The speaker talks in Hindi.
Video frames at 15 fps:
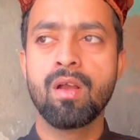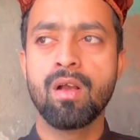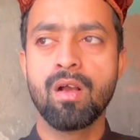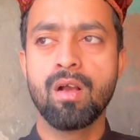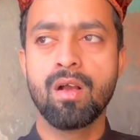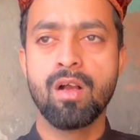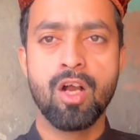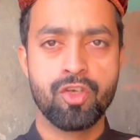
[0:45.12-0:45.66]

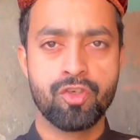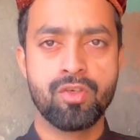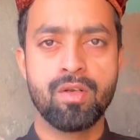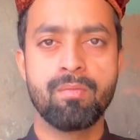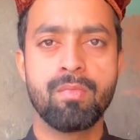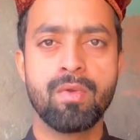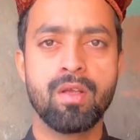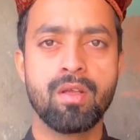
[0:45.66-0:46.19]

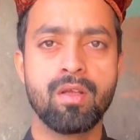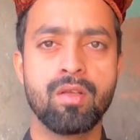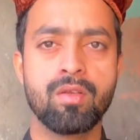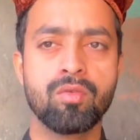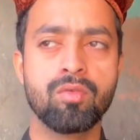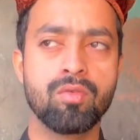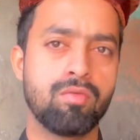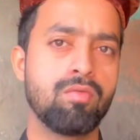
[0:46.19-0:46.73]
आश्रम में
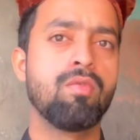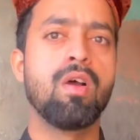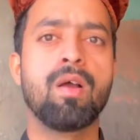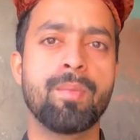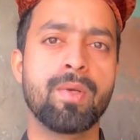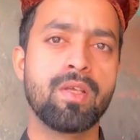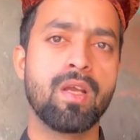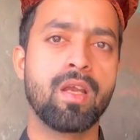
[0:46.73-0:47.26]
तो वहाँ
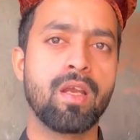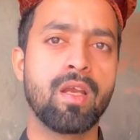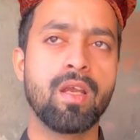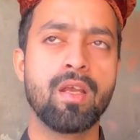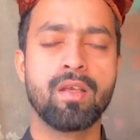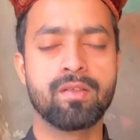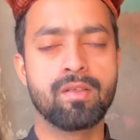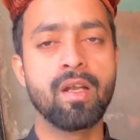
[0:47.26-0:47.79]
पे जाएंगे
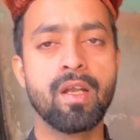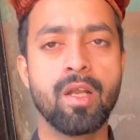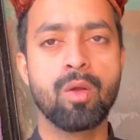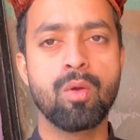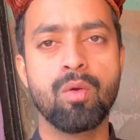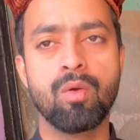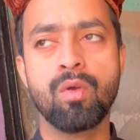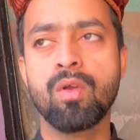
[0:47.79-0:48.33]
संडे
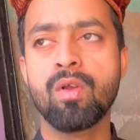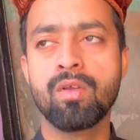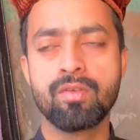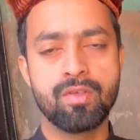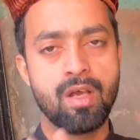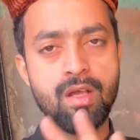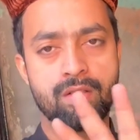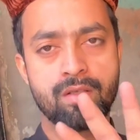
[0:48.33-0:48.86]
को
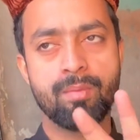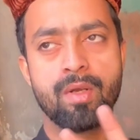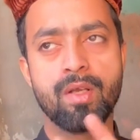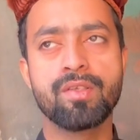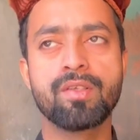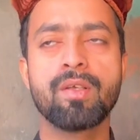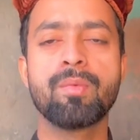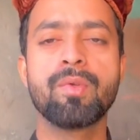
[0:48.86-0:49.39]
चार से
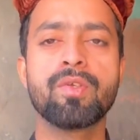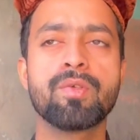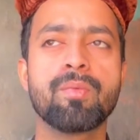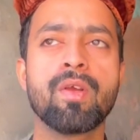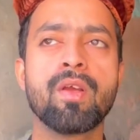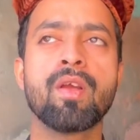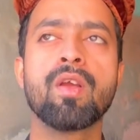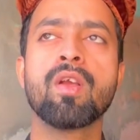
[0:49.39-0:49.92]
पाँच के बीच
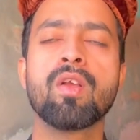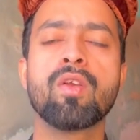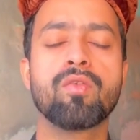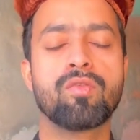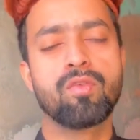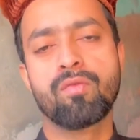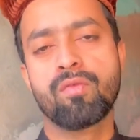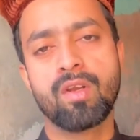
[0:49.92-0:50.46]
में
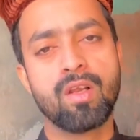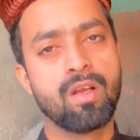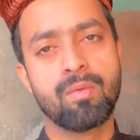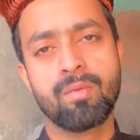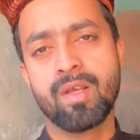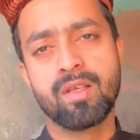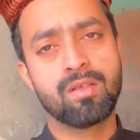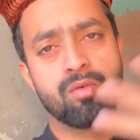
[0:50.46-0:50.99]
सो फिलहाल
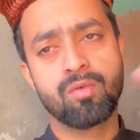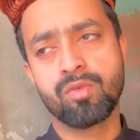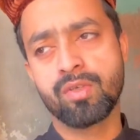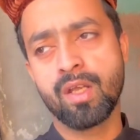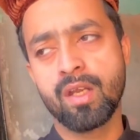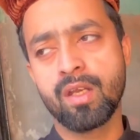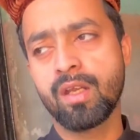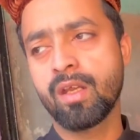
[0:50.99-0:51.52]
अभी ऐसा कुछ
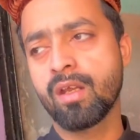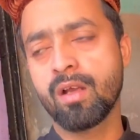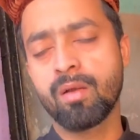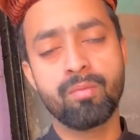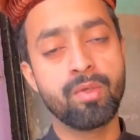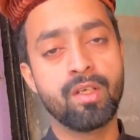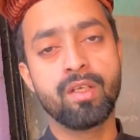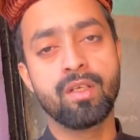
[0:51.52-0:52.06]
है नहीं
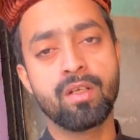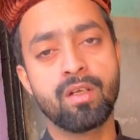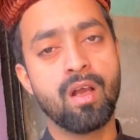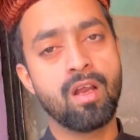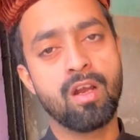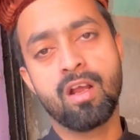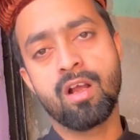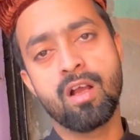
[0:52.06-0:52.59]
अभी
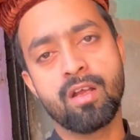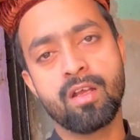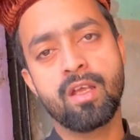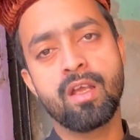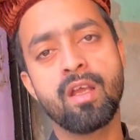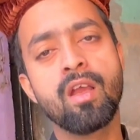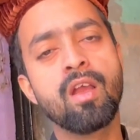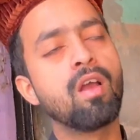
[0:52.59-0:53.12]
खाना खा के
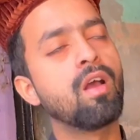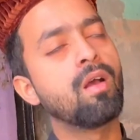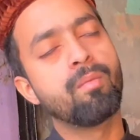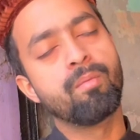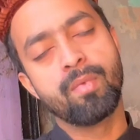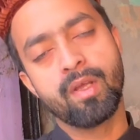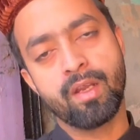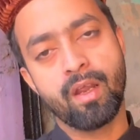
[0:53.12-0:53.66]

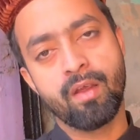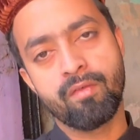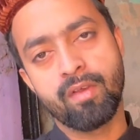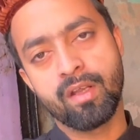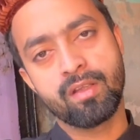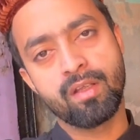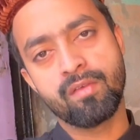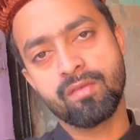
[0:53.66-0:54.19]
मैं कैफ़े
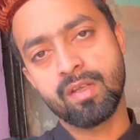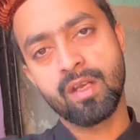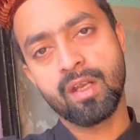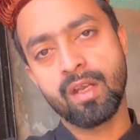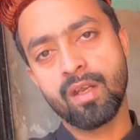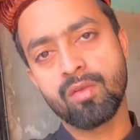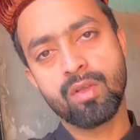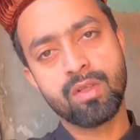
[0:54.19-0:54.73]
की तरफ
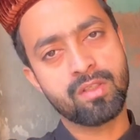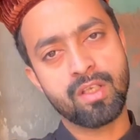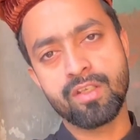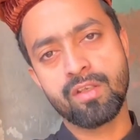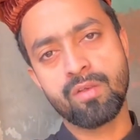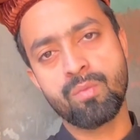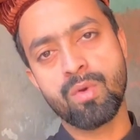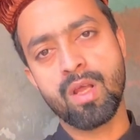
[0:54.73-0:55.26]
चलेंगे उधर
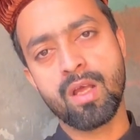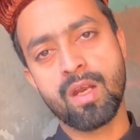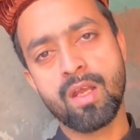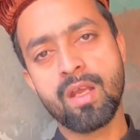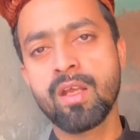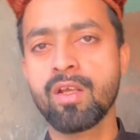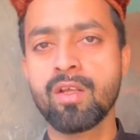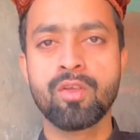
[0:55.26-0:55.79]
संजीव बुला रहा
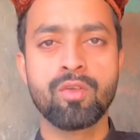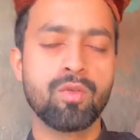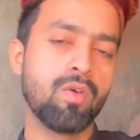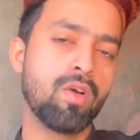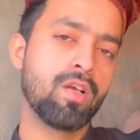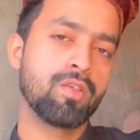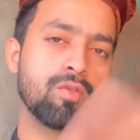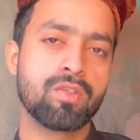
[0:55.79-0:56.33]
है तो
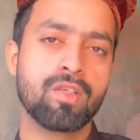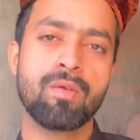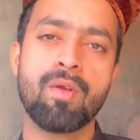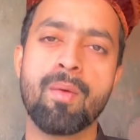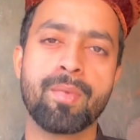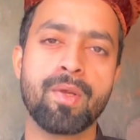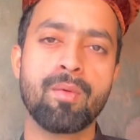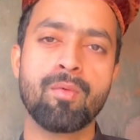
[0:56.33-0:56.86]
आज उससे
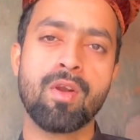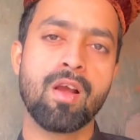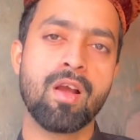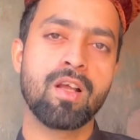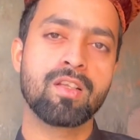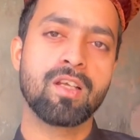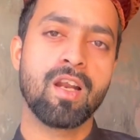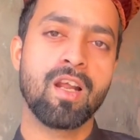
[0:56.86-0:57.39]
आपकी
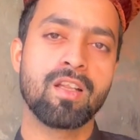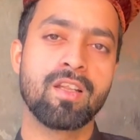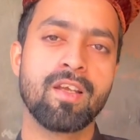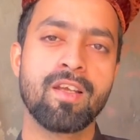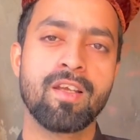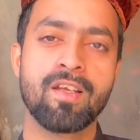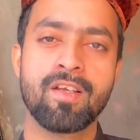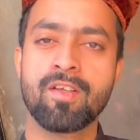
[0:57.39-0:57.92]
मुलाकात कराते
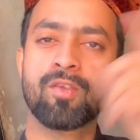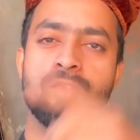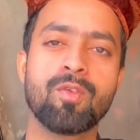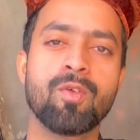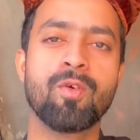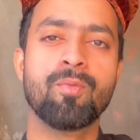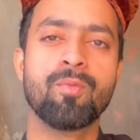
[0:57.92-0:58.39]
हैं तो